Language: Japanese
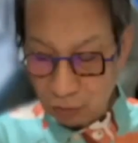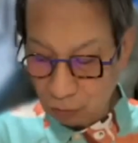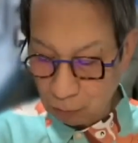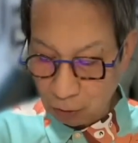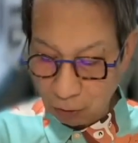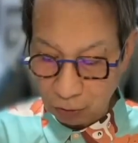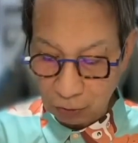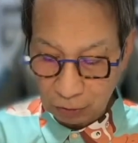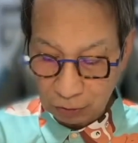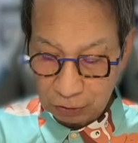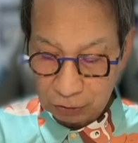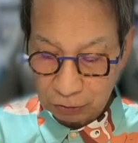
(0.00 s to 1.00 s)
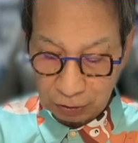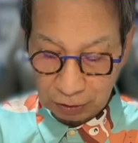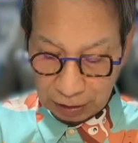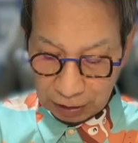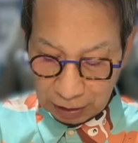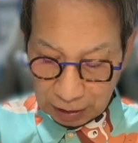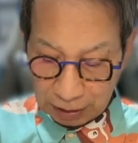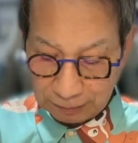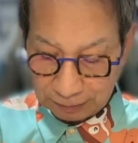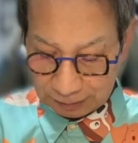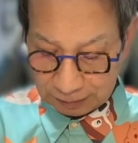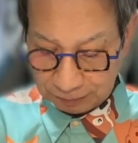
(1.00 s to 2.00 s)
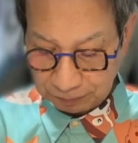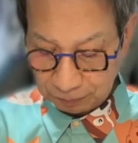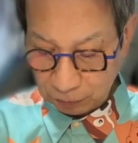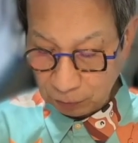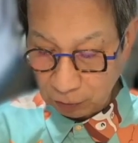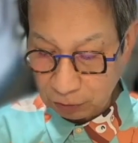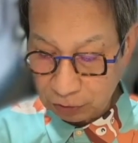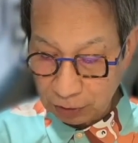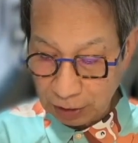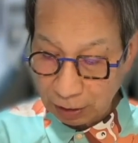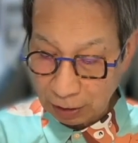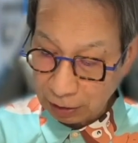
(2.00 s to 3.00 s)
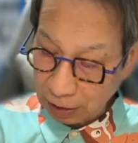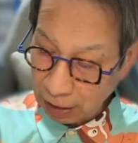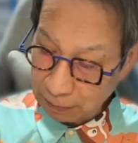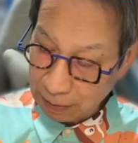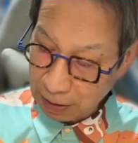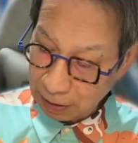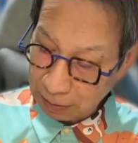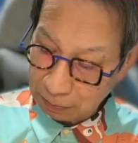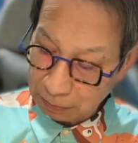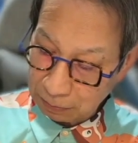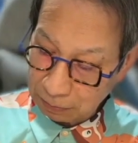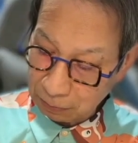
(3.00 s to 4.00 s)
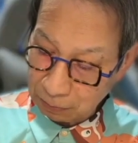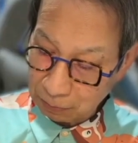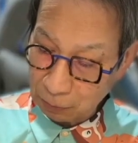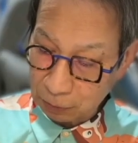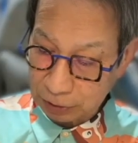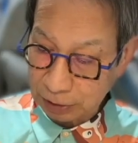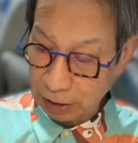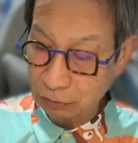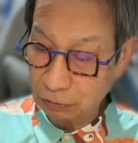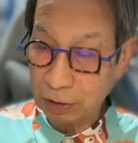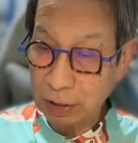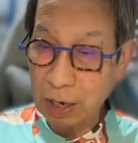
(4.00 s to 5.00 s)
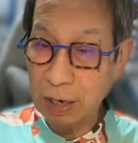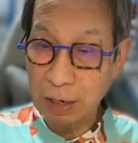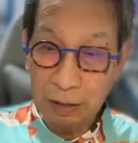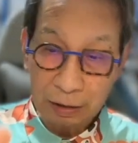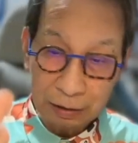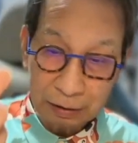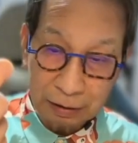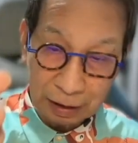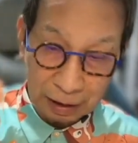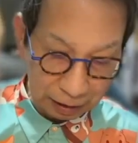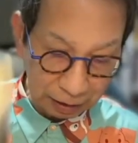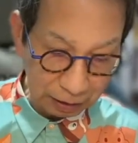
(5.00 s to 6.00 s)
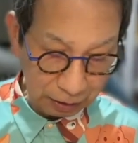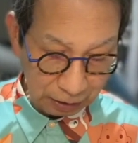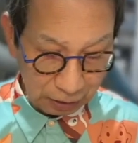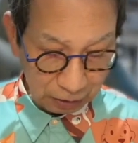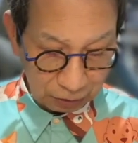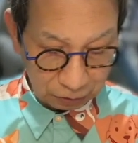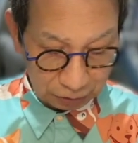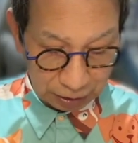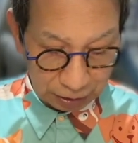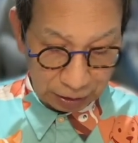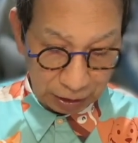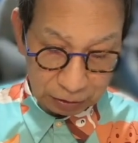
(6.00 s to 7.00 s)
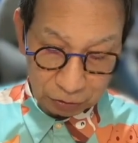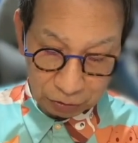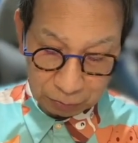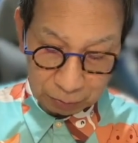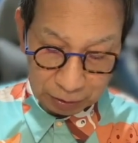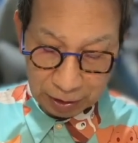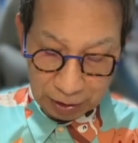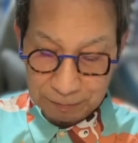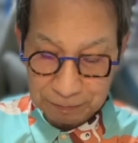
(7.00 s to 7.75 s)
も、それから、どうですよね、カバーも違うのかな。はい。で、何よりもね、